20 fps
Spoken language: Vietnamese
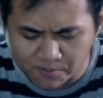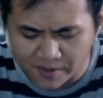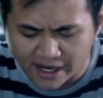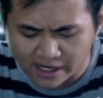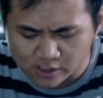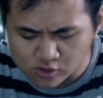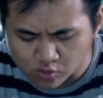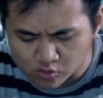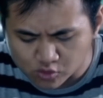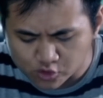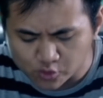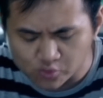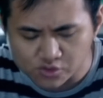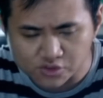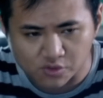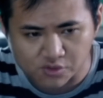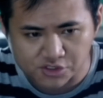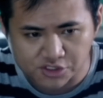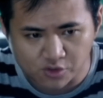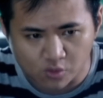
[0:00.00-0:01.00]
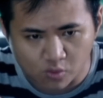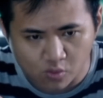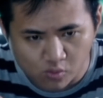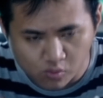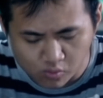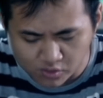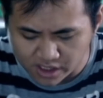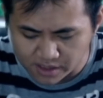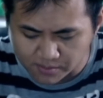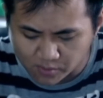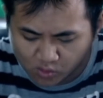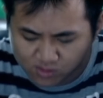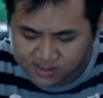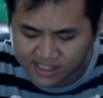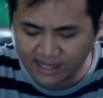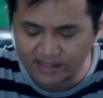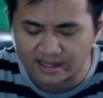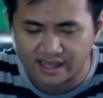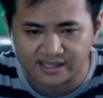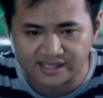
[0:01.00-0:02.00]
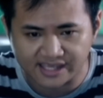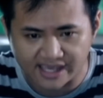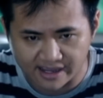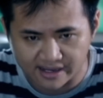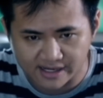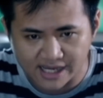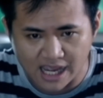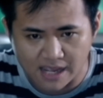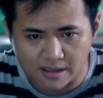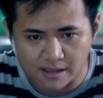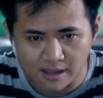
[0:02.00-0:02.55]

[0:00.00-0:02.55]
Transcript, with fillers: cách cướp của giết người để che đậy cho một người